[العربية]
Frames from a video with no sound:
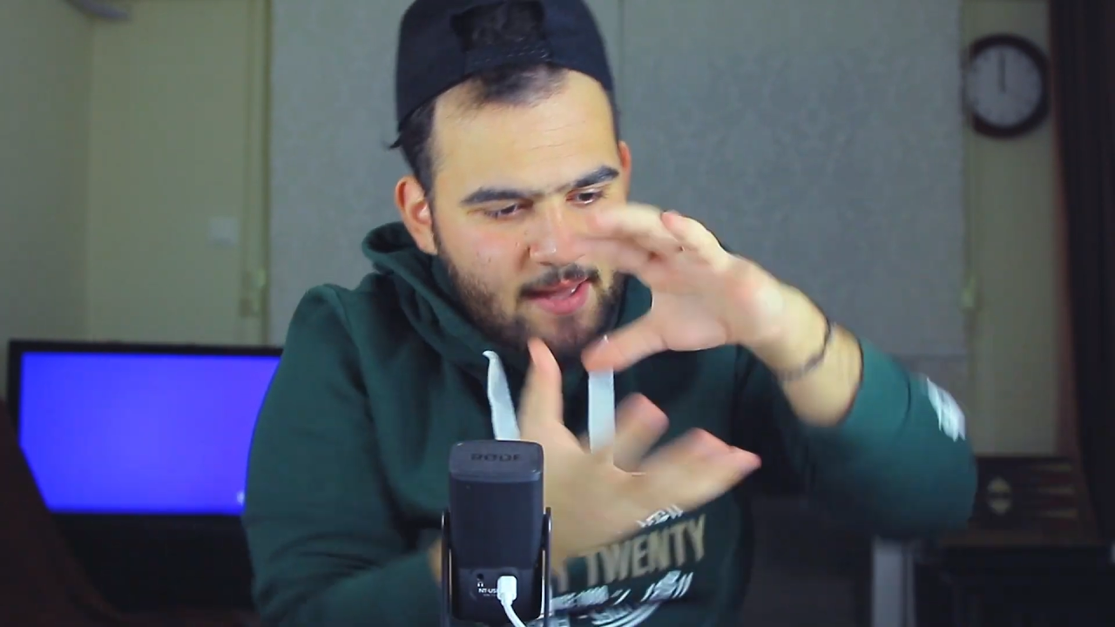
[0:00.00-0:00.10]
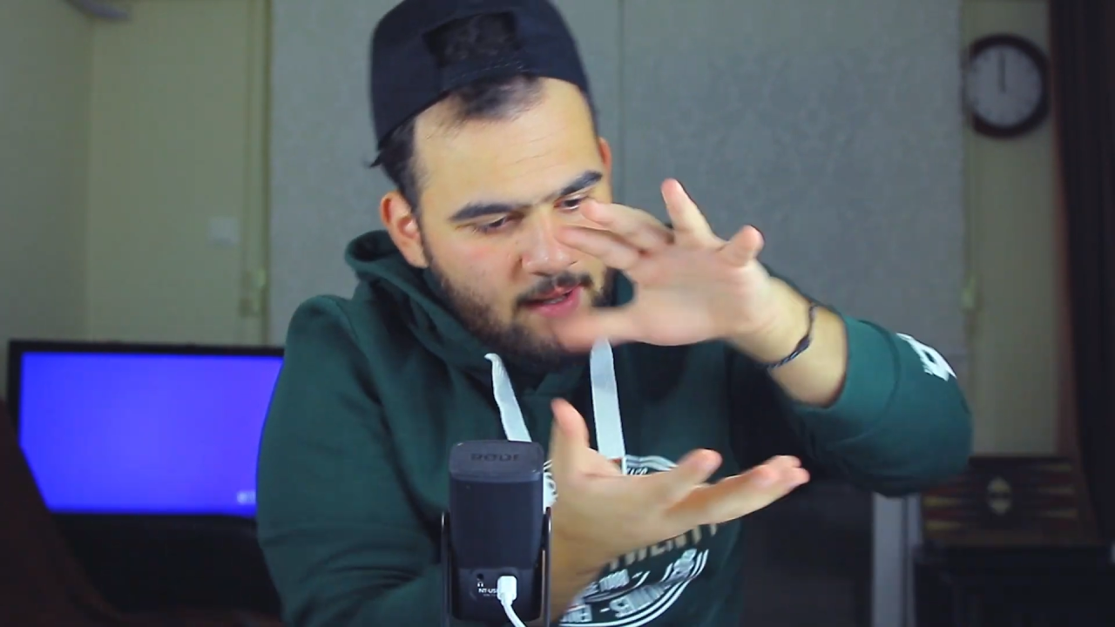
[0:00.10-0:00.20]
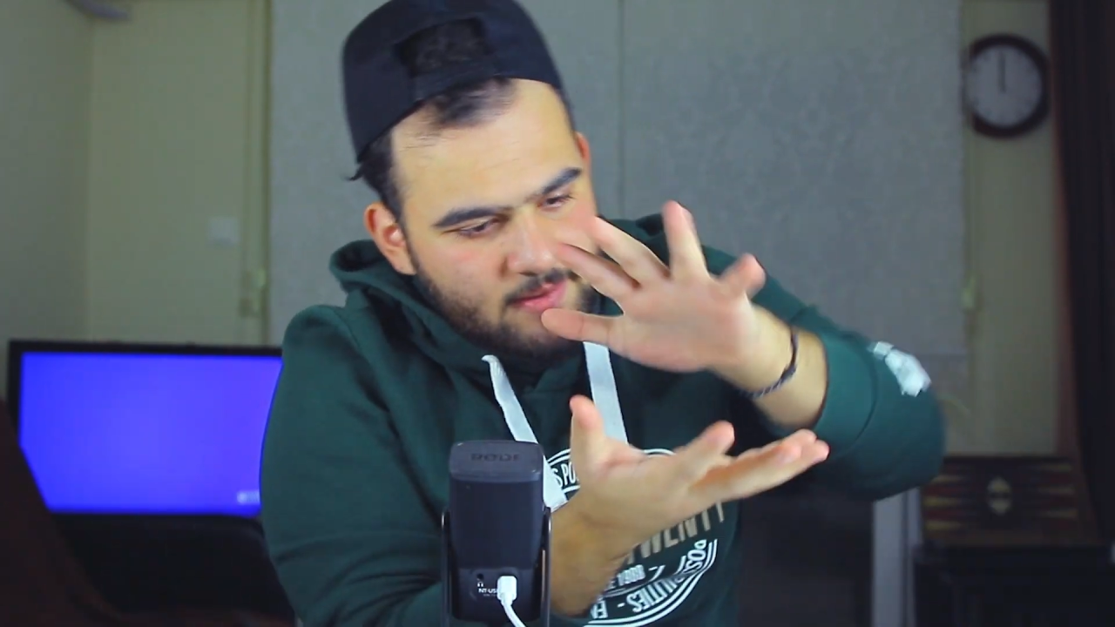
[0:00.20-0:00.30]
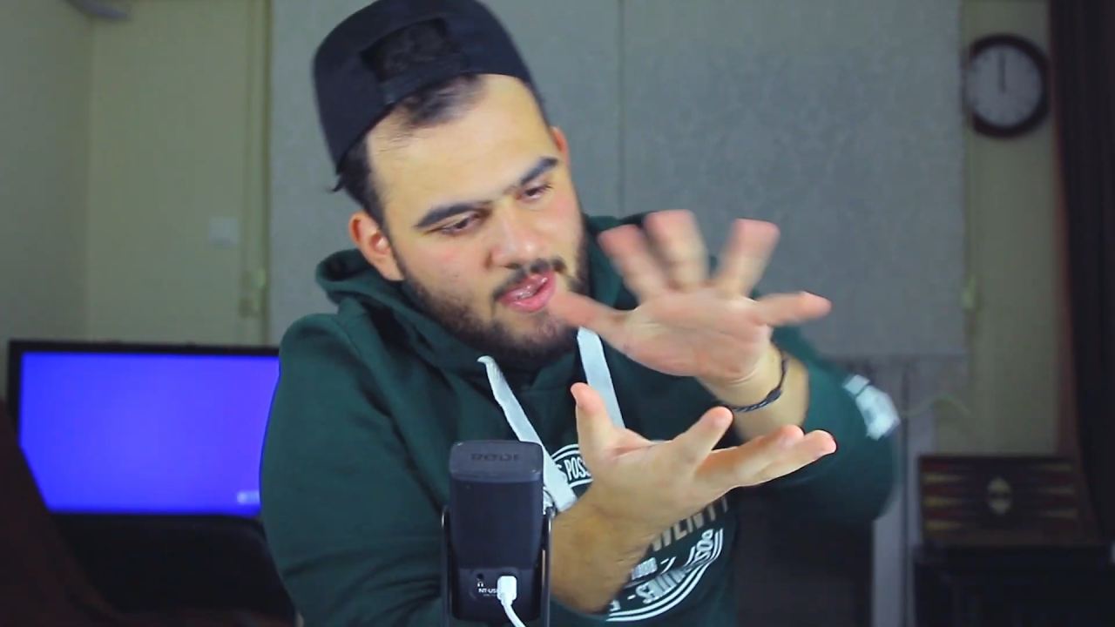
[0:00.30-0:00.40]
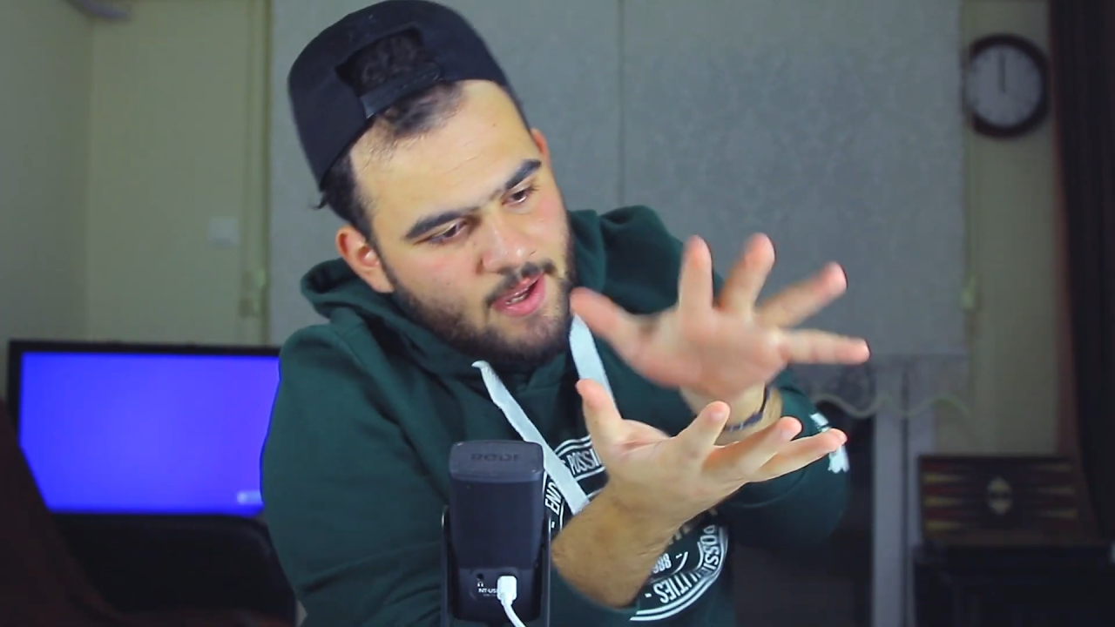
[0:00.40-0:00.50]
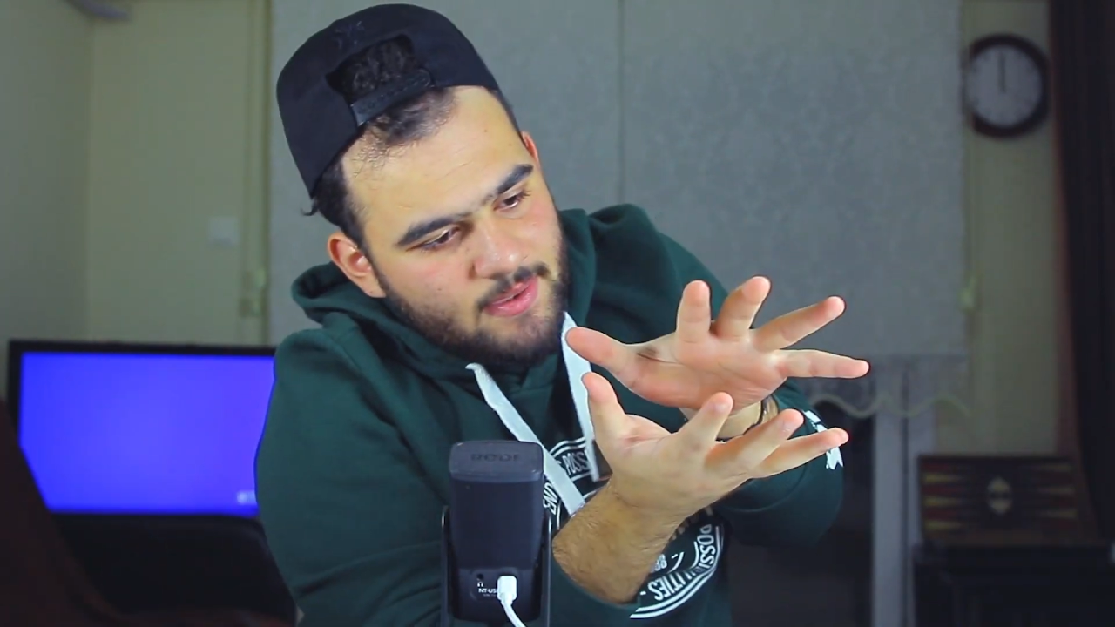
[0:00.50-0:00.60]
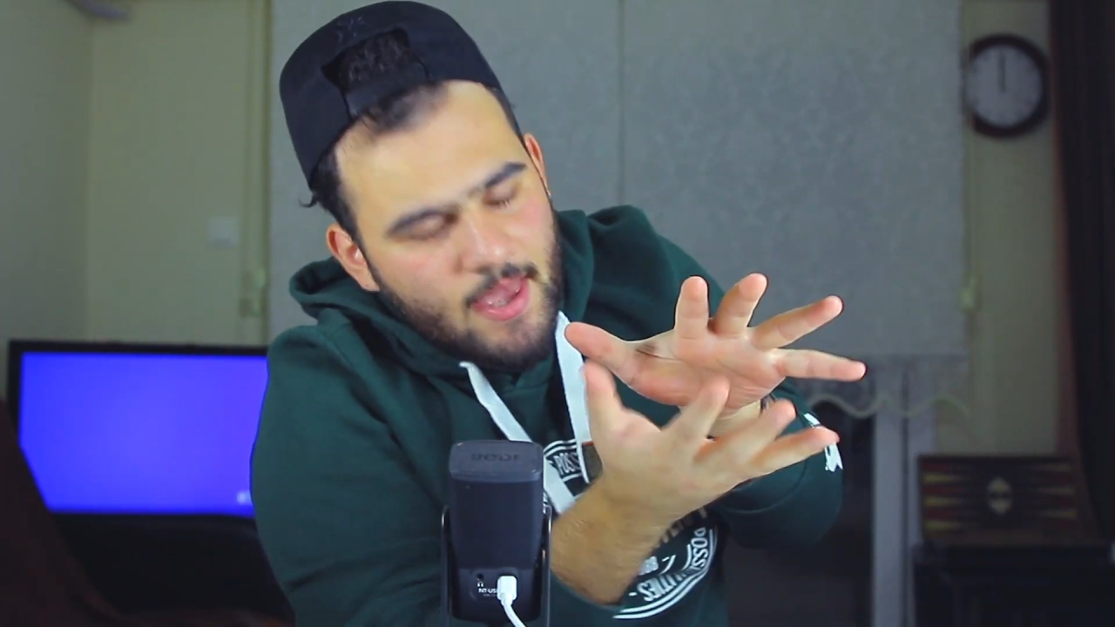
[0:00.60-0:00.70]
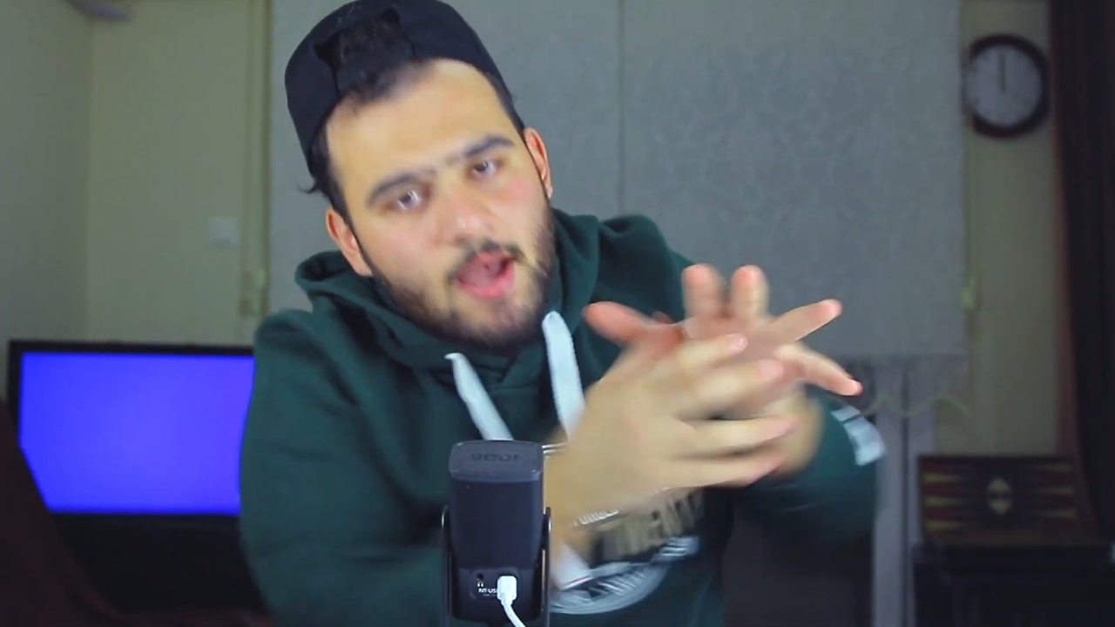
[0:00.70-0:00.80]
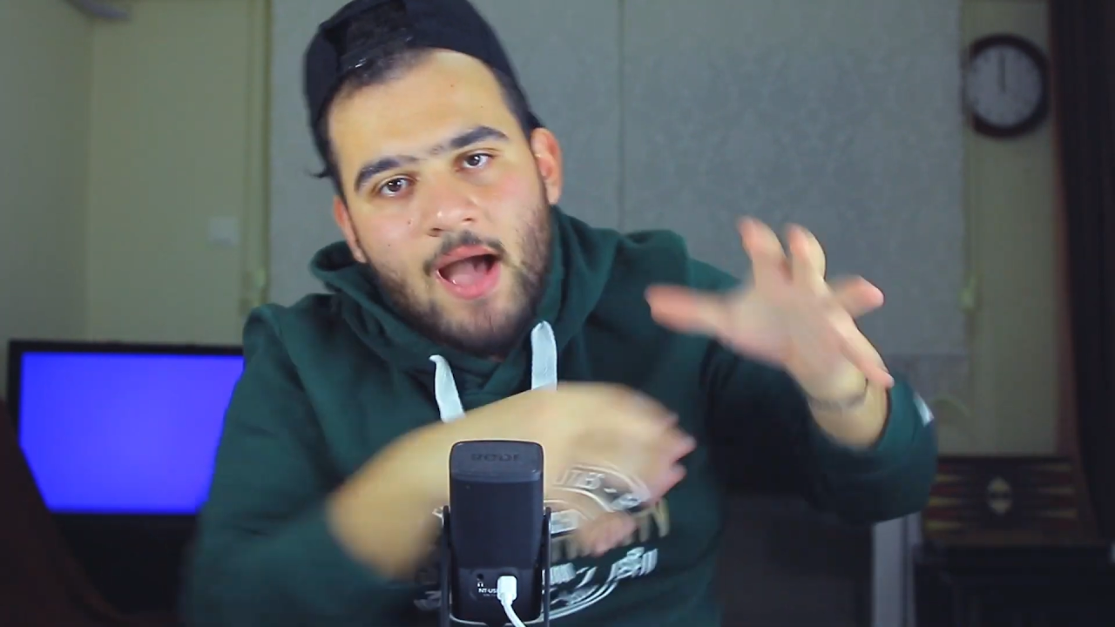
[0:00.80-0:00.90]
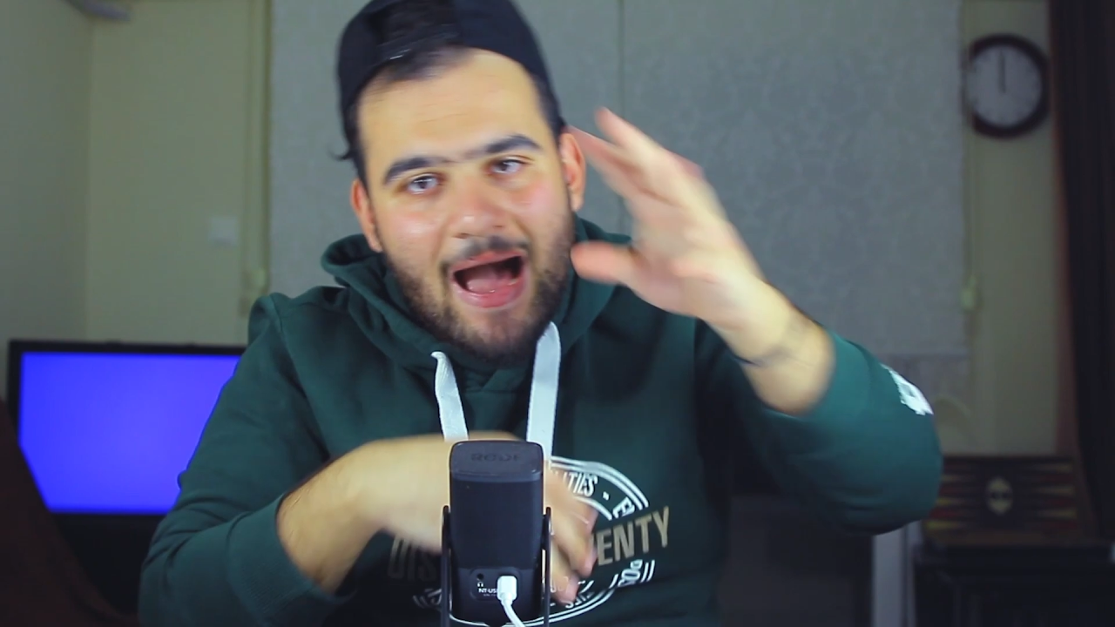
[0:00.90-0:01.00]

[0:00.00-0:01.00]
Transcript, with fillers: هيك قد هيك قد